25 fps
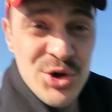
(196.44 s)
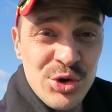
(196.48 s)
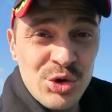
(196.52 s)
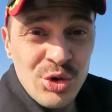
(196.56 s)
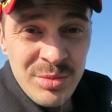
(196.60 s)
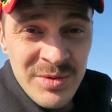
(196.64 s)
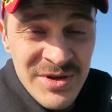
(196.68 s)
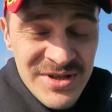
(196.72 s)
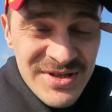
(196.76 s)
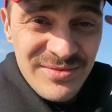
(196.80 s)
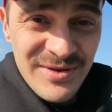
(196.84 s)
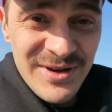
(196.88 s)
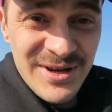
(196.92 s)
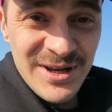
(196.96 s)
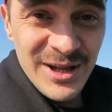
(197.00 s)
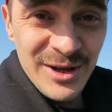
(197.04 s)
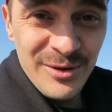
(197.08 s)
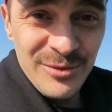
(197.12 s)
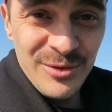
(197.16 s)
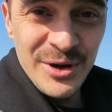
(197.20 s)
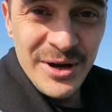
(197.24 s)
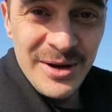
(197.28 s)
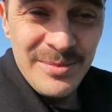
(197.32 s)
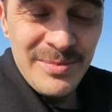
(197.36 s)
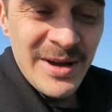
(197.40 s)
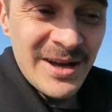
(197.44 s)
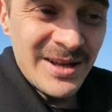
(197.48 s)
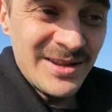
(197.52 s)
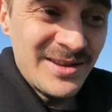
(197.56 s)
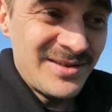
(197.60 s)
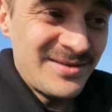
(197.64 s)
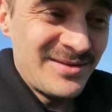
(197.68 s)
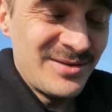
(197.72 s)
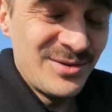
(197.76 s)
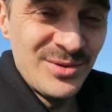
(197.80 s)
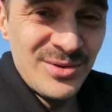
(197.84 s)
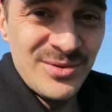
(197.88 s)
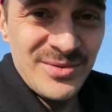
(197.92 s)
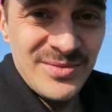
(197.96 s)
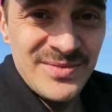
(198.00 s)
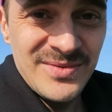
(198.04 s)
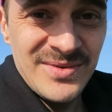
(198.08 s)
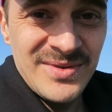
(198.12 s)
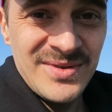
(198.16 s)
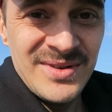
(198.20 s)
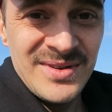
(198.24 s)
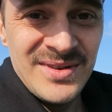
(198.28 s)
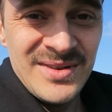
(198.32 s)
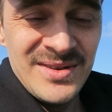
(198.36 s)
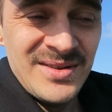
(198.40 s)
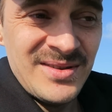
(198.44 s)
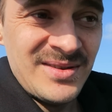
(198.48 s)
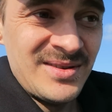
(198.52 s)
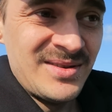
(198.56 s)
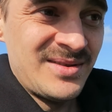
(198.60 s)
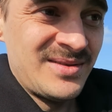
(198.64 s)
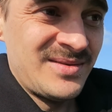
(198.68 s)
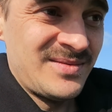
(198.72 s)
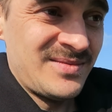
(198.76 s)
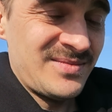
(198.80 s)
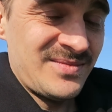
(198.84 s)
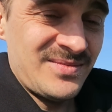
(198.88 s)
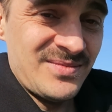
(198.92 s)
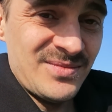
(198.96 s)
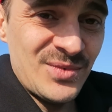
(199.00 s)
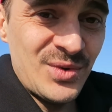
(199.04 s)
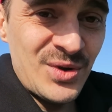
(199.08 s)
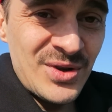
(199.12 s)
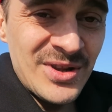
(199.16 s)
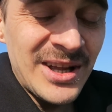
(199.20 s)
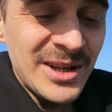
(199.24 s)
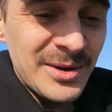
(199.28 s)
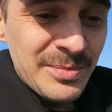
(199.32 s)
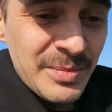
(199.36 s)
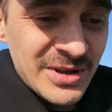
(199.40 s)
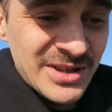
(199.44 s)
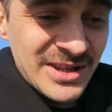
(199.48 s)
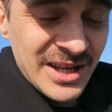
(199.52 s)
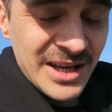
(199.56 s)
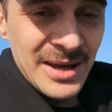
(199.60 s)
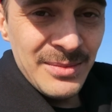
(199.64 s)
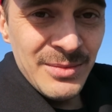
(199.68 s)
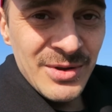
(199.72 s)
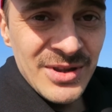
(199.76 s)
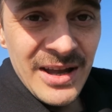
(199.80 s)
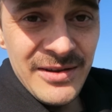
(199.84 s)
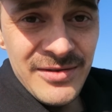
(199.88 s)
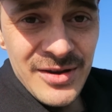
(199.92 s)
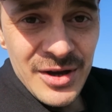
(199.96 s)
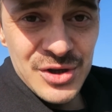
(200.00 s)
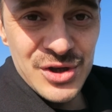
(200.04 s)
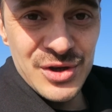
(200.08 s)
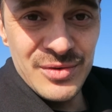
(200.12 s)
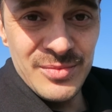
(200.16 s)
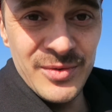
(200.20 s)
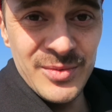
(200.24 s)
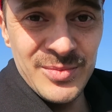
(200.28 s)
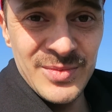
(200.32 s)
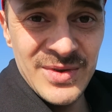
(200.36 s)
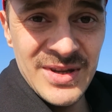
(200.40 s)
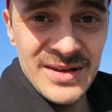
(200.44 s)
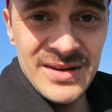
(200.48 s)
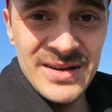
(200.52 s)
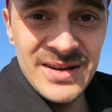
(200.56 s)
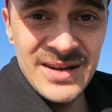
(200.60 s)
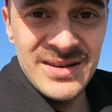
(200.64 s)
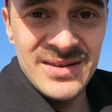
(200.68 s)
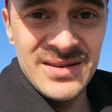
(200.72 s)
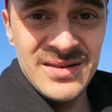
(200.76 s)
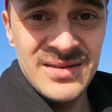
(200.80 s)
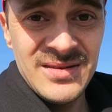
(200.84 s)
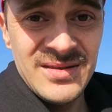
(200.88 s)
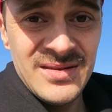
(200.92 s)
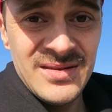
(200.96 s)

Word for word: же думать своей головой, ребят. Ну, ну не надо быть такими доверчивыми-то, а?